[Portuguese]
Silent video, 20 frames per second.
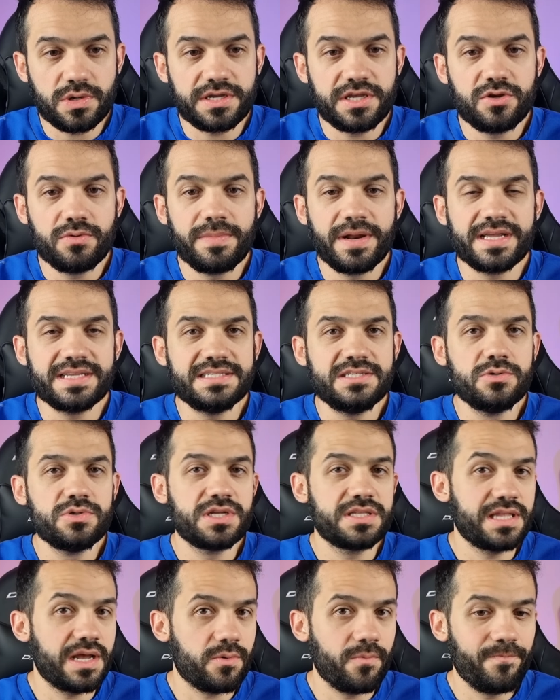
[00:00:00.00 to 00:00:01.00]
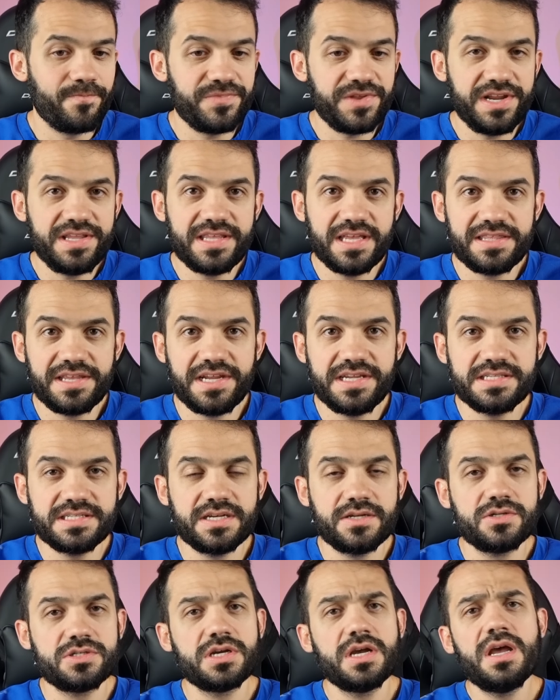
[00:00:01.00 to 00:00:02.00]
aqui no Brasil, já está com 33
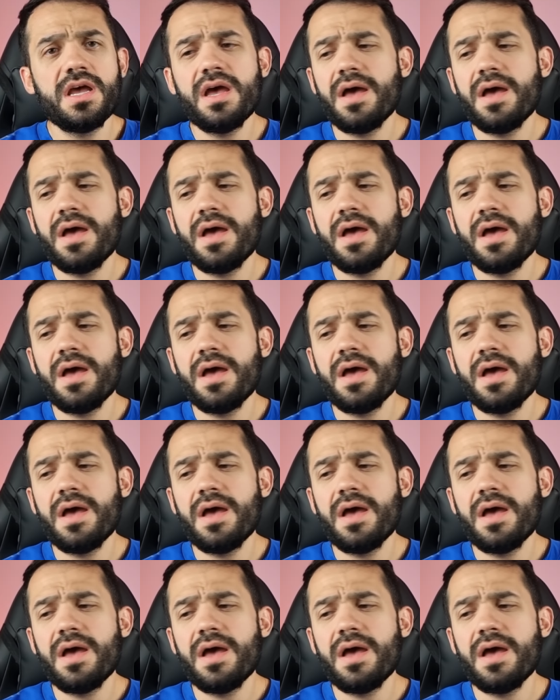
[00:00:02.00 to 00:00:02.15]
anos,